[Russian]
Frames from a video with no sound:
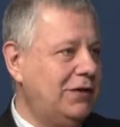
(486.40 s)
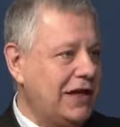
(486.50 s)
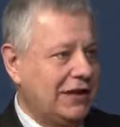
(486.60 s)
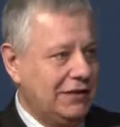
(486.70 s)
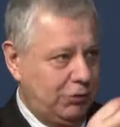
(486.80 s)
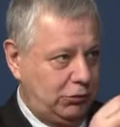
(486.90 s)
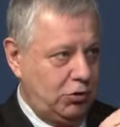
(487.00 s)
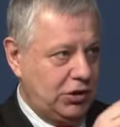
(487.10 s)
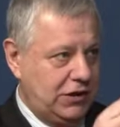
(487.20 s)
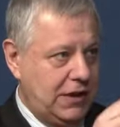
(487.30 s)
Здесь это вот
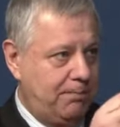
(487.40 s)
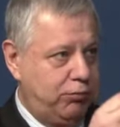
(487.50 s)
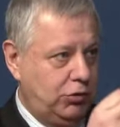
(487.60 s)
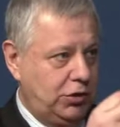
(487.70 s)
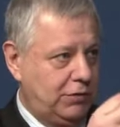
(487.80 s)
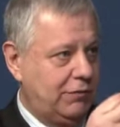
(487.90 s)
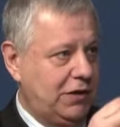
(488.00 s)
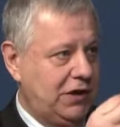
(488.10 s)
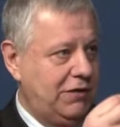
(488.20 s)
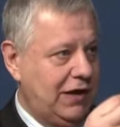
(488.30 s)
тоже тип будущего
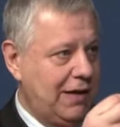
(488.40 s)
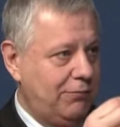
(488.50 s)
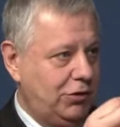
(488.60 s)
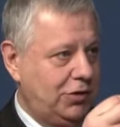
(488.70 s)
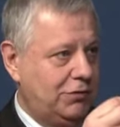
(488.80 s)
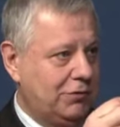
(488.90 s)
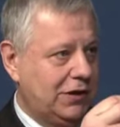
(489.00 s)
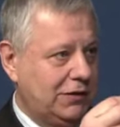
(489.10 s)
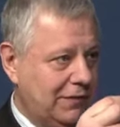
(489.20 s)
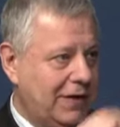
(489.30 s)
большевика, будущего вот
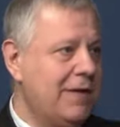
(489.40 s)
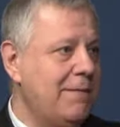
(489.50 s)
этого